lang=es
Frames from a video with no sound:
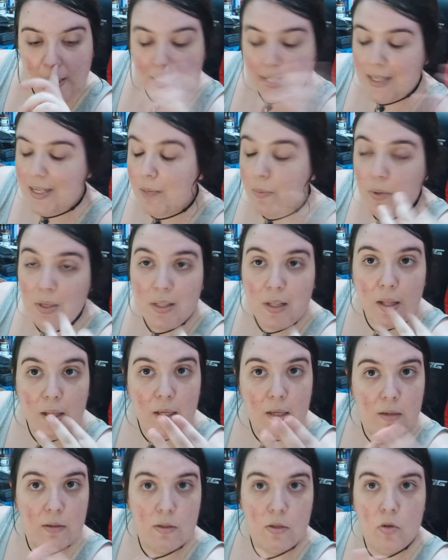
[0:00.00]
Y siempre está
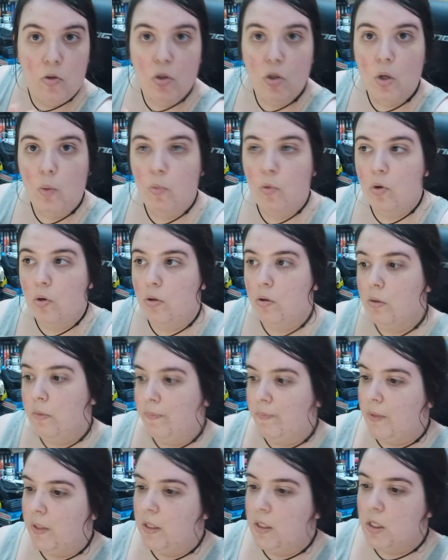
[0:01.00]
ahí, ¿no? Es como,
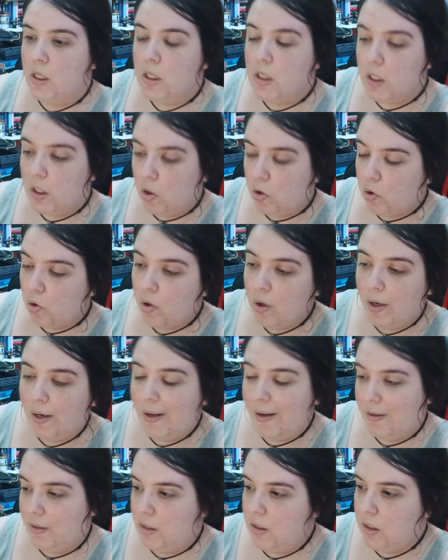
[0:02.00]
sí, sí, lo tengo que
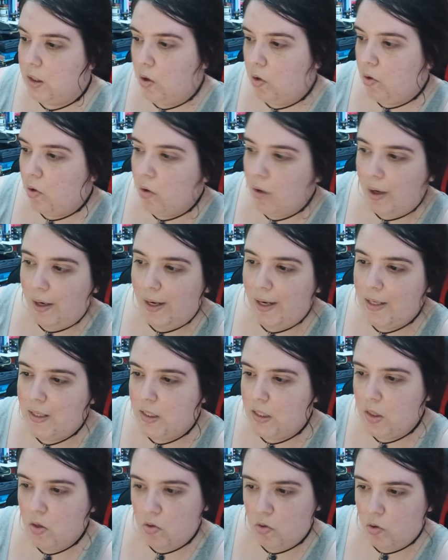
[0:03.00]
leer, sí, sí, lo tengo que leer,
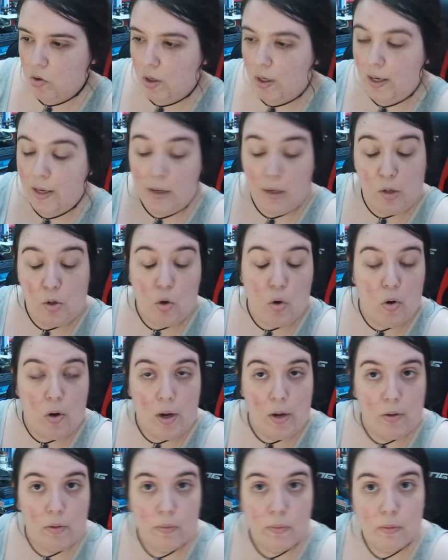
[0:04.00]
sí, sí, lo tengo que leer, y no lo
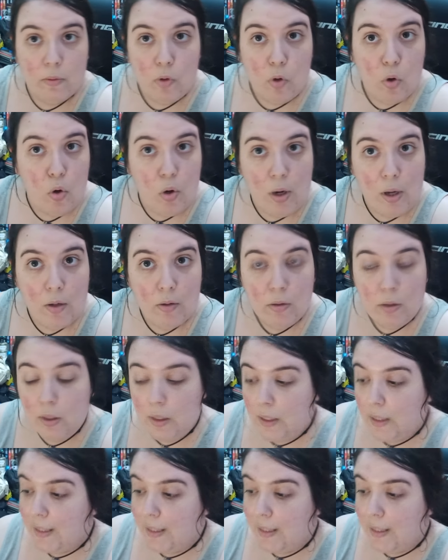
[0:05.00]
leo, no lo leo.